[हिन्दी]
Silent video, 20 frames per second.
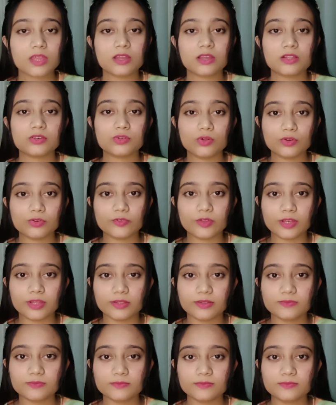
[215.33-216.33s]
डोंट वरी
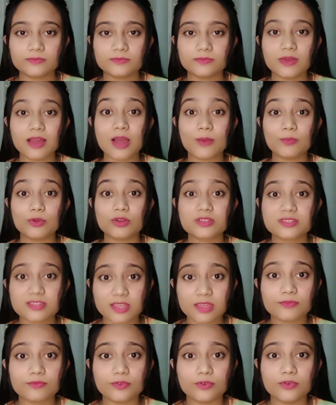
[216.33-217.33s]
आप लोग
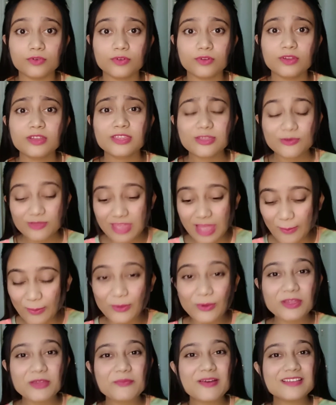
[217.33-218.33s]
सेफ हो क्योंकि आप लोगों
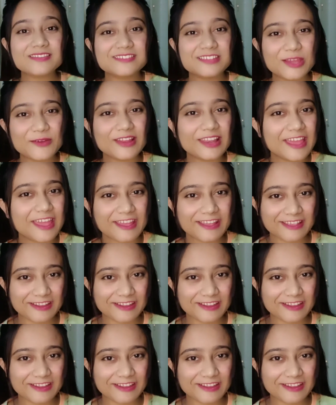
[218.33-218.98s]
के पास ये वाला हैक है